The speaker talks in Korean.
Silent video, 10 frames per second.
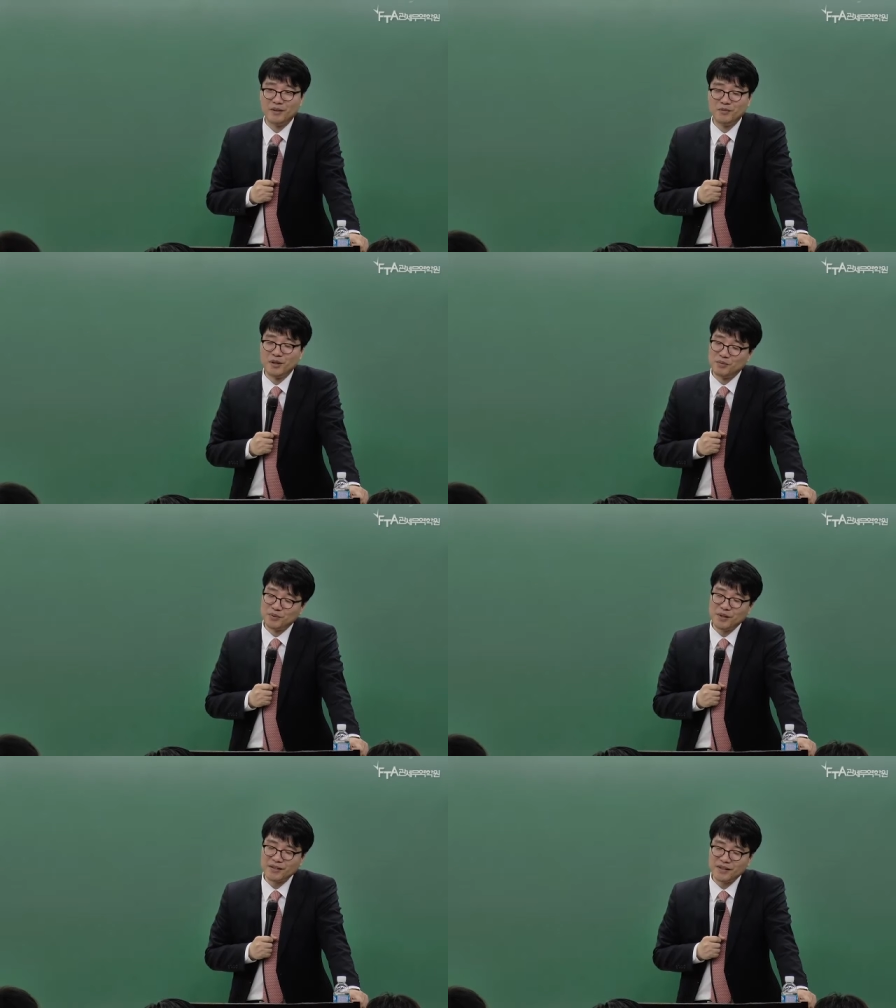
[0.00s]
너무
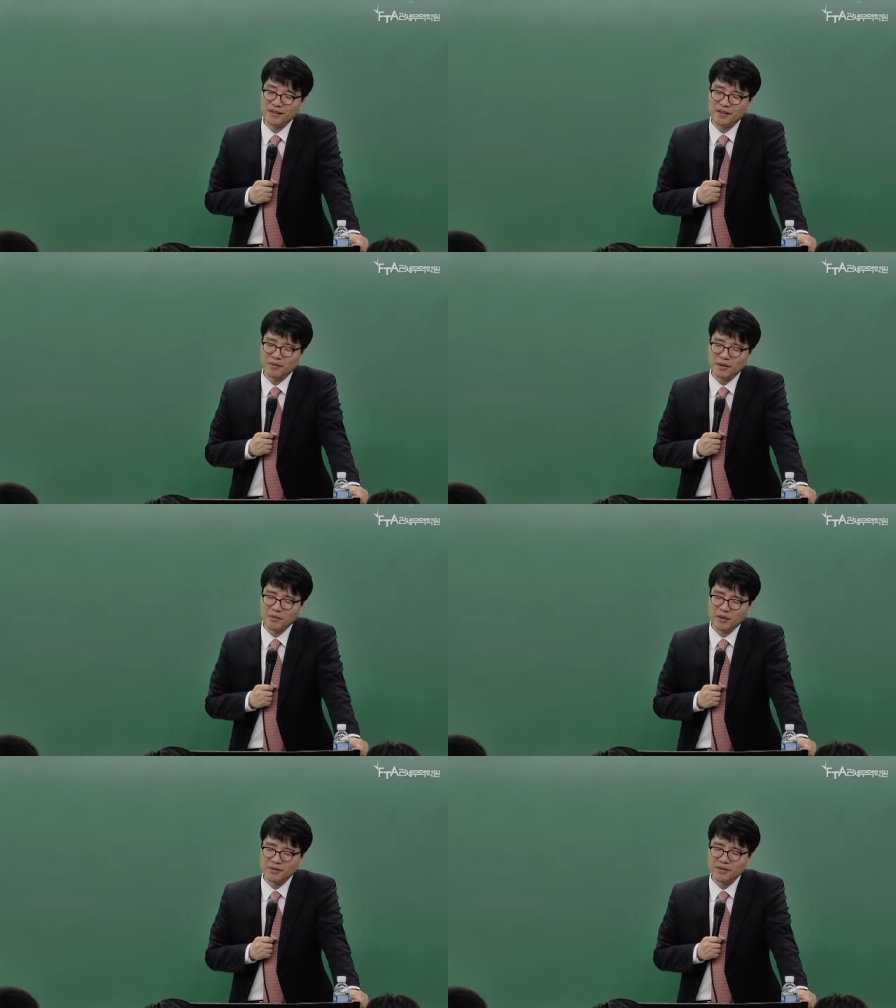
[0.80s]
깊숙하게 생각하면
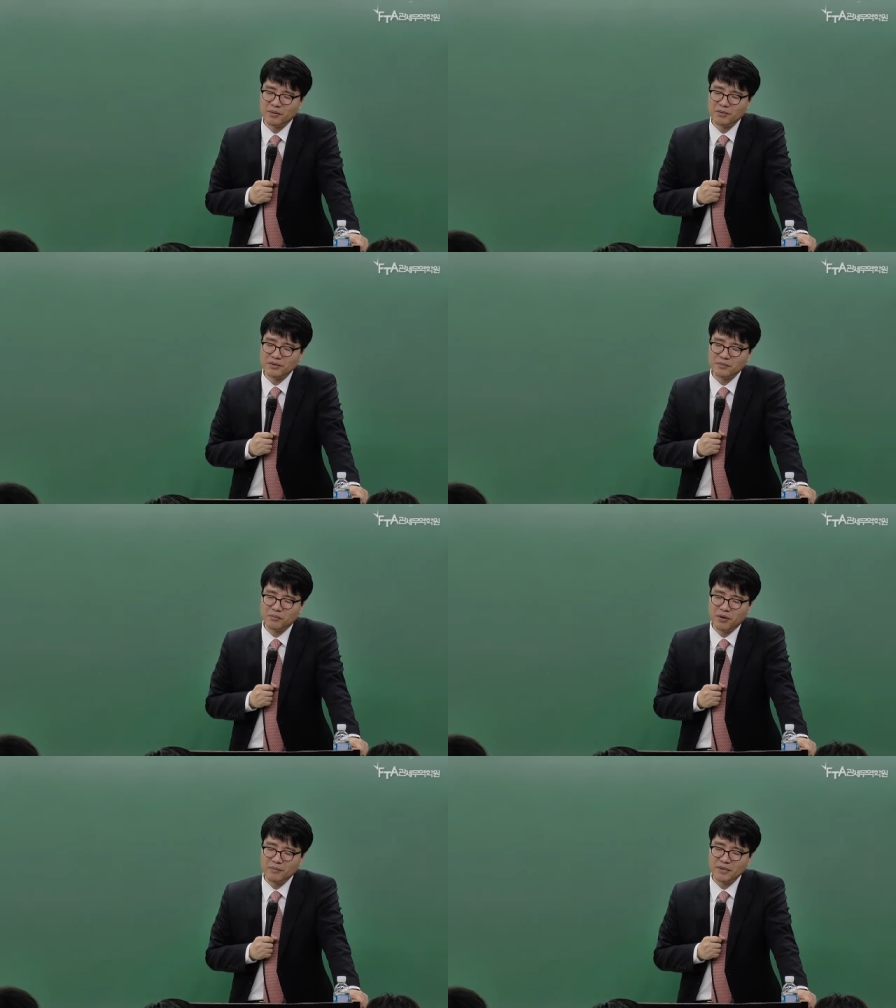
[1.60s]
왠지 오늘은
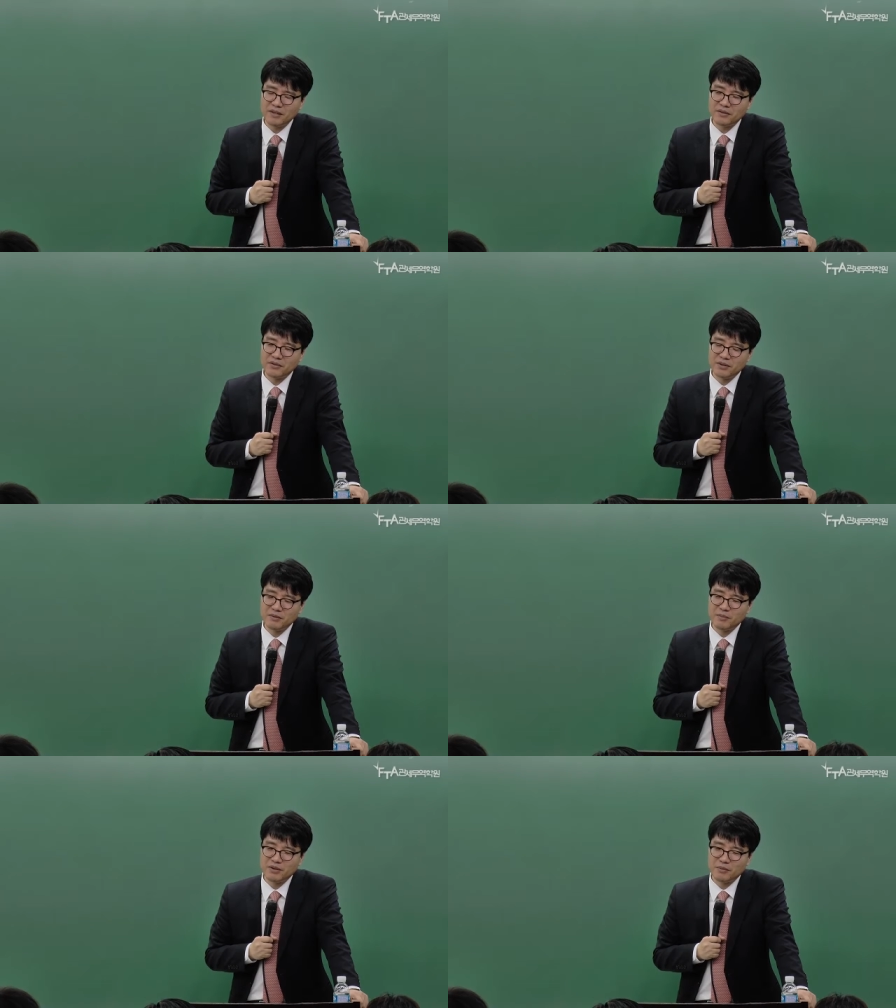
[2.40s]
포함되는 것
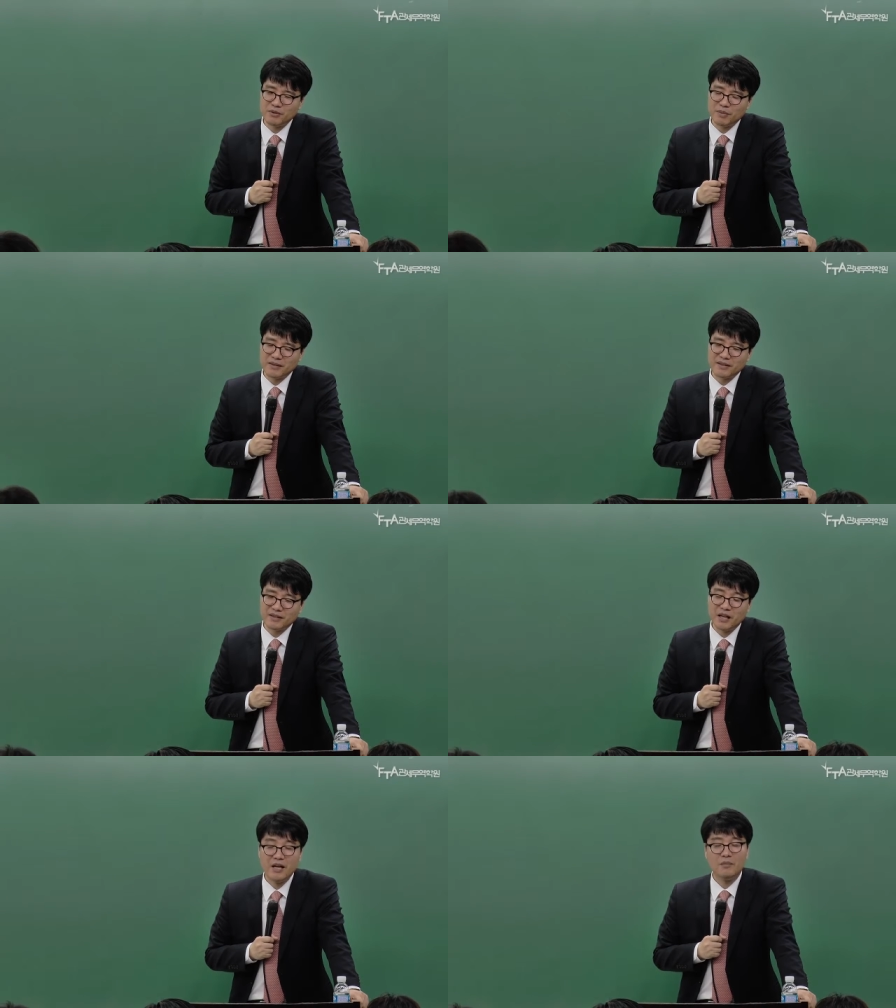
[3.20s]
전부터 평가 문제
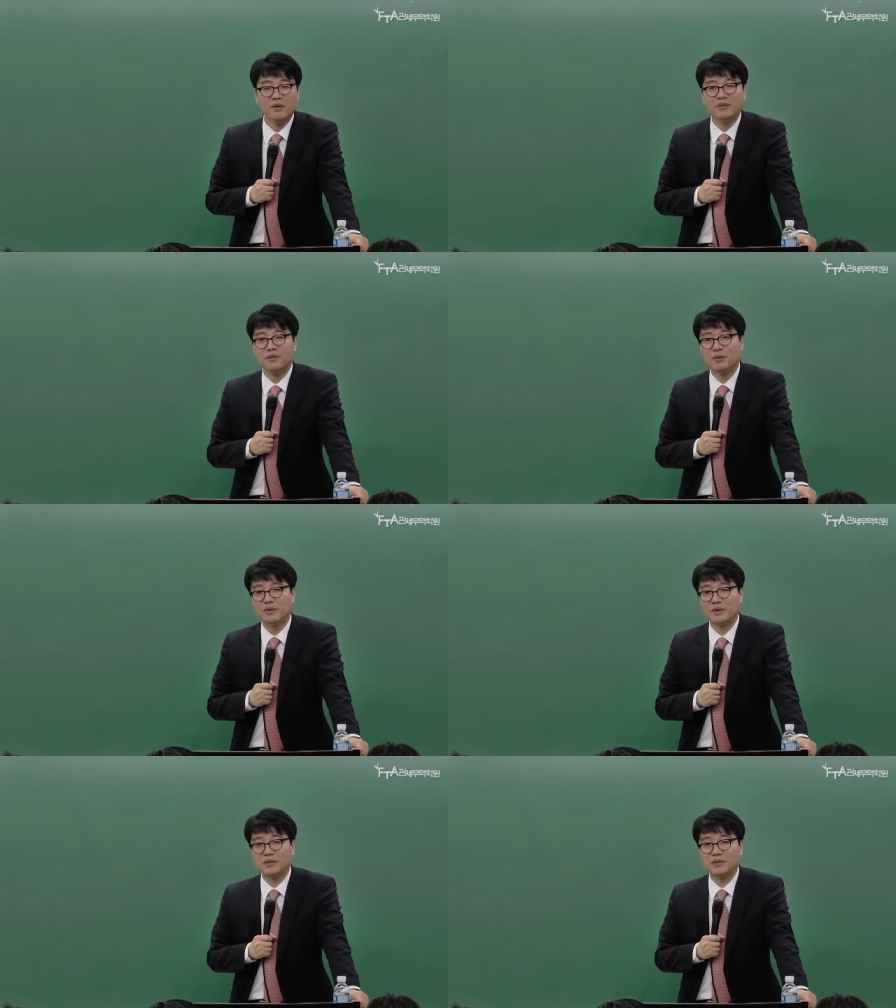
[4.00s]
발생된 법정
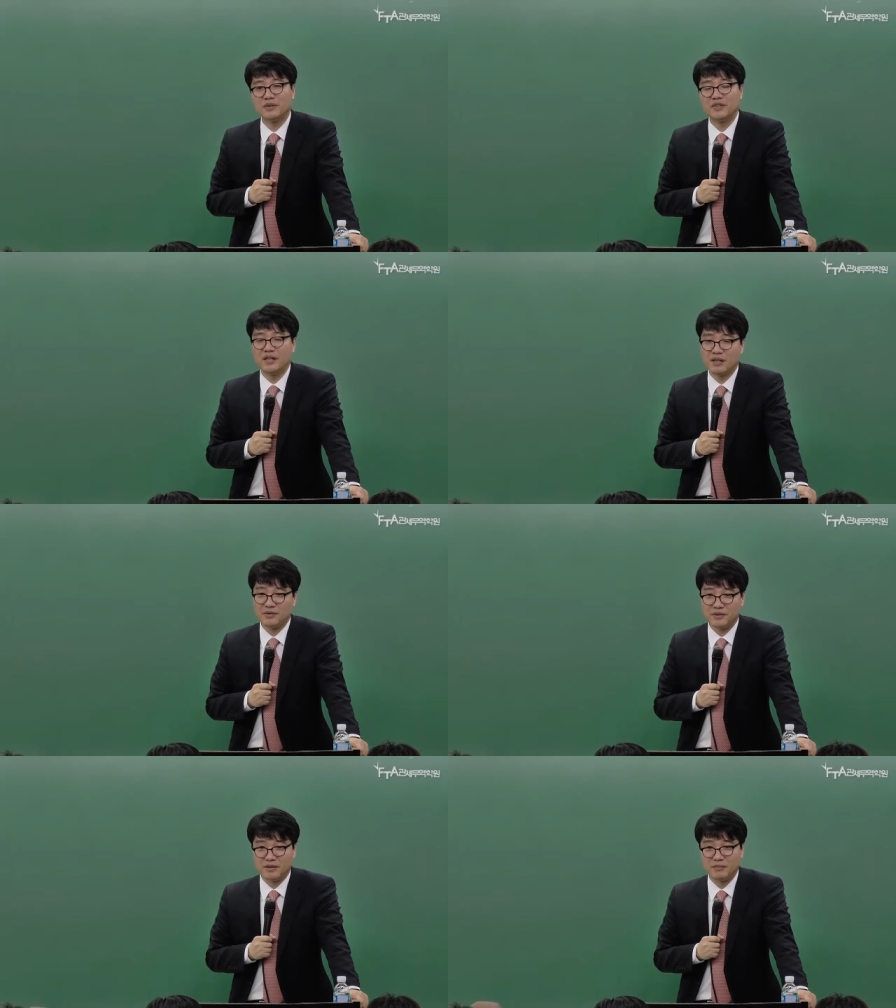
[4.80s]
공제요소는 제거할
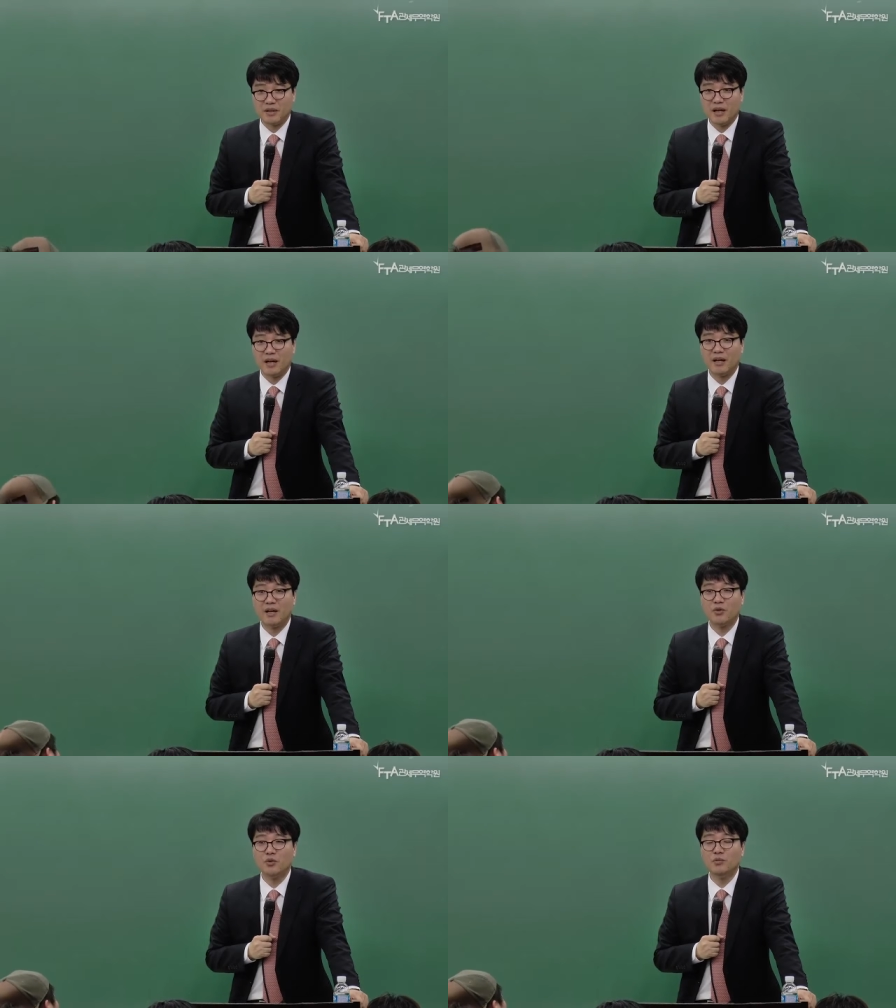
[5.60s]
수 있습니다.
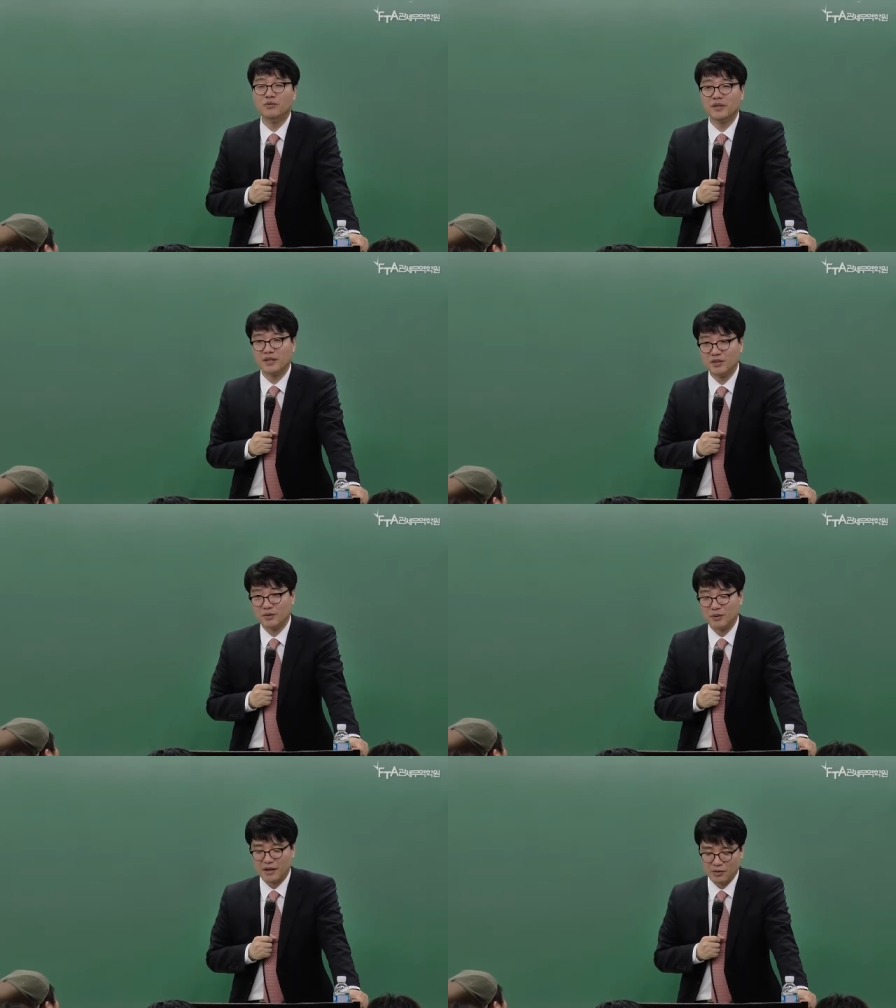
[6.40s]
구분되는
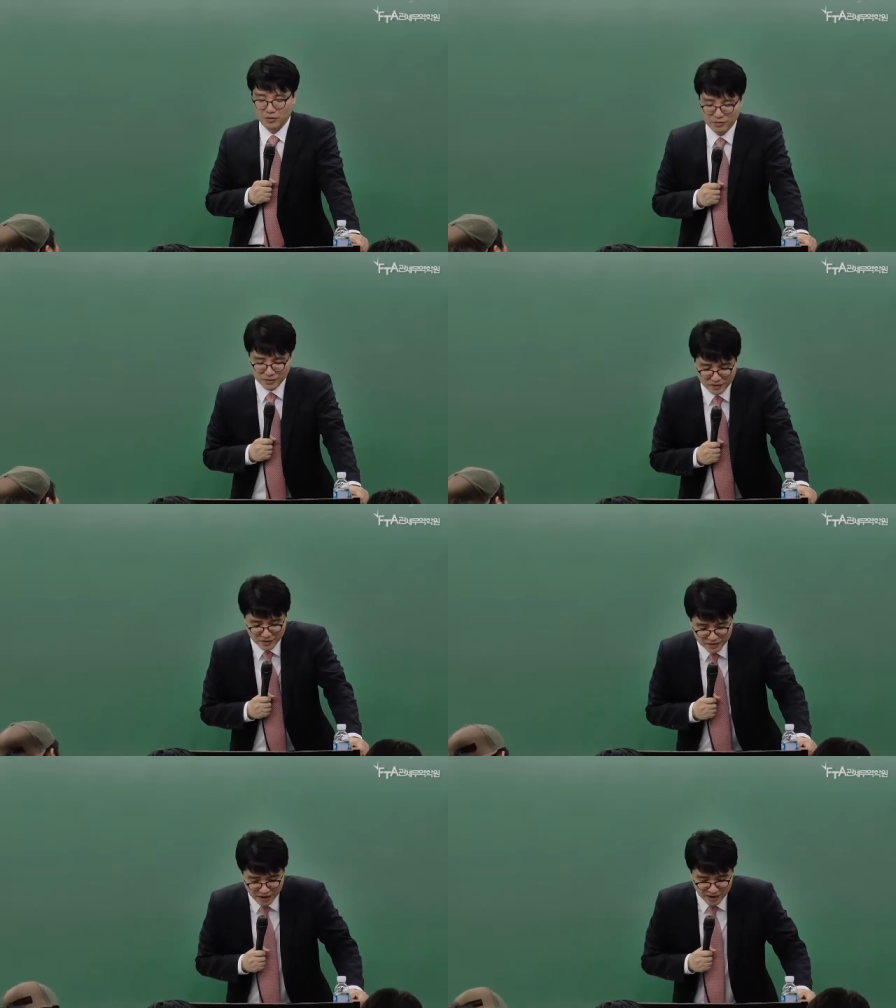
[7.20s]
경우에 구분은
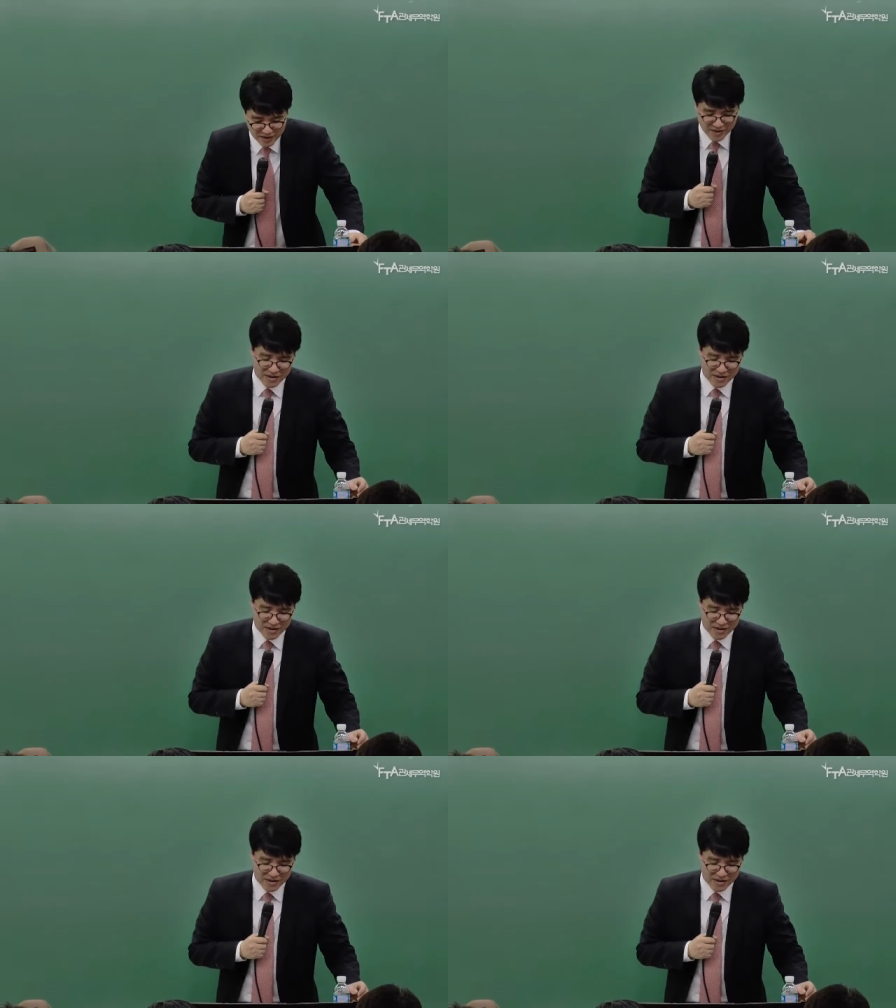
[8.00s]
어떻다?